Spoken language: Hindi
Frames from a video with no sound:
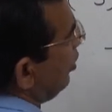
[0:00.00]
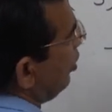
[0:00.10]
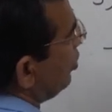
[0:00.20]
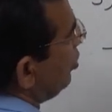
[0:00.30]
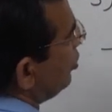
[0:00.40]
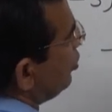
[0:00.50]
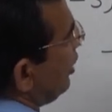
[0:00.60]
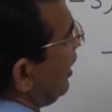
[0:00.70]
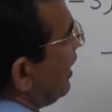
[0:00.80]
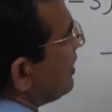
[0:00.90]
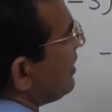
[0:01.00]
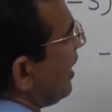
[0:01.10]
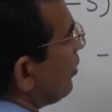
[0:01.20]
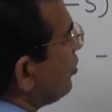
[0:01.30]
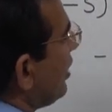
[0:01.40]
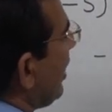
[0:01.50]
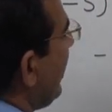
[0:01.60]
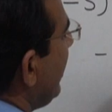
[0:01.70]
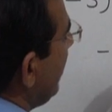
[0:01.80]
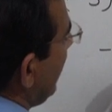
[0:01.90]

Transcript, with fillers: और दो चौके आठ चार उत्तर आया